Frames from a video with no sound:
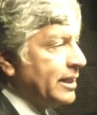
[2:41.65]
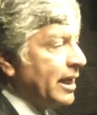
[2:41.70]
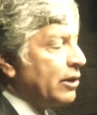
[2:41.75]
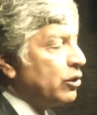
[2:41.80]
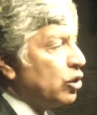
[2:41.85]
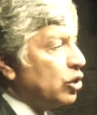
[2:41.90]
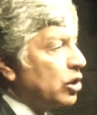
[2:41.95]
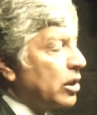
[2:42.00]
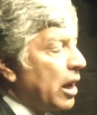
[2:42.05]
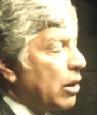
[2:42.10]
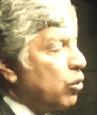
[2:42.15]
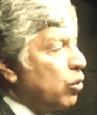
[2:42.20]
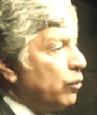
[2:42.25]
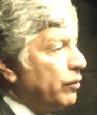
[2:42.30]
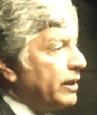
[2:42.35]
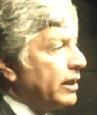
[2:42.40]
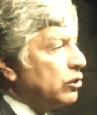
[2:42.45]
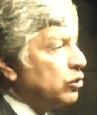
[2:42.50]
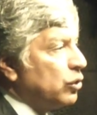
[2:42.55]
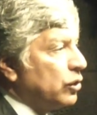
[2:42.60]
ya no estás
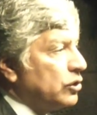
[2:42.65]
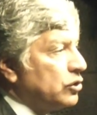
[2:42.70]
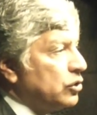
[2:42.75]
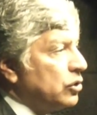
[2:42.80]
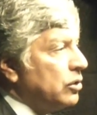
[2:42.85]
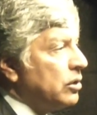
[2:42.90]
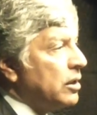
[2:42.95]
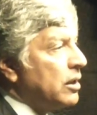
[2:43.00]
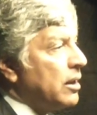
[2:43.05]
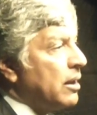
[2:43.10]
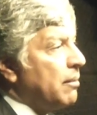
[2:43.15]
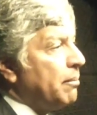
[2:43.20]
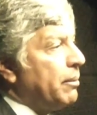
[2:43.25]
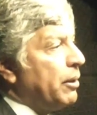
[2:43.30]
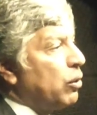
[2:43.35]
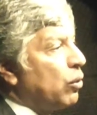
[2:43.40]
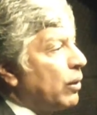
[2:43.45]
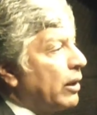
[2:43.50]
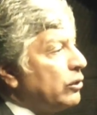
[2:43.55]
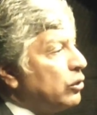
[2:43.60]
cubriendo eso,
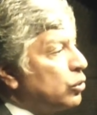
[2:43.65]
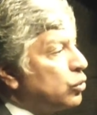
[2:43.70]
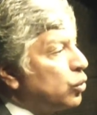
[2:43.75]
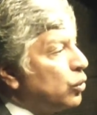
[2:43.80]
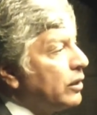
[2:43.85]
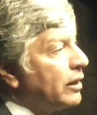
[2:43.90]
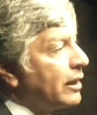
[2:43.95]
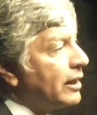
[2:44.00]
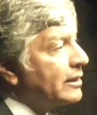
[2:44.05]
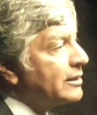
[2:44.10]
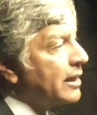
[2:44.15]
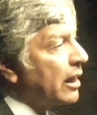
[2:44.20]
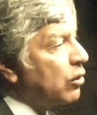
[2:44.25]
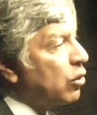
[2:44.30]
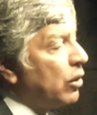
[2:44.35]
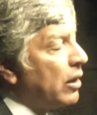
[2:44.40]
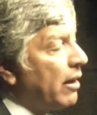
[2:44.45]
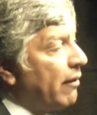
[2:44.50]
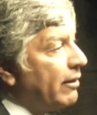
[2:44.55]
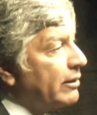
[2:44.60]
pero cuando tú
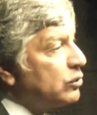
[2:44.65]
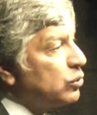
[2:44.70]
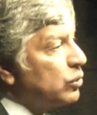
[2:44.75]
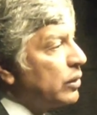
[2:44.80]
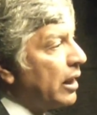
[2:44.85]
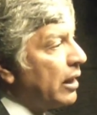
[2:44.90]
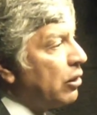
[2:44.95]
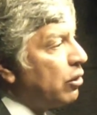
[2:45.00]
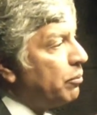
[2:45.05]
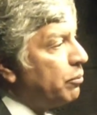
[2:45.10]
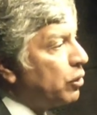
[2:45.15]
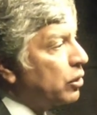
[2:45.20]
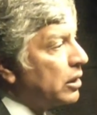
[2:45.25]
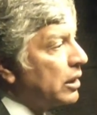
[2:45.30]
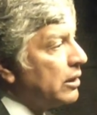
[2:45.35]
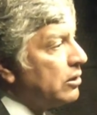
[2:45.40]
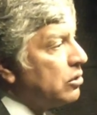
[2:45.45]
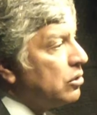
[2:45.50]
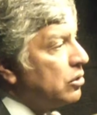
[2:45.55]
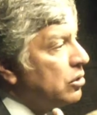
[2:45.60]
ingresas con la basura de los
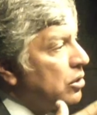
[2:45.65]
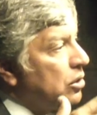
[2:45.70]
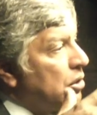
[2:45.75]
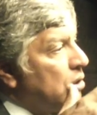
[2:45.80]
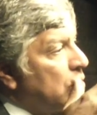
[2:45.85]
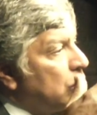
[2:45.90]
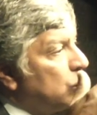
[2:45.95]
porteños,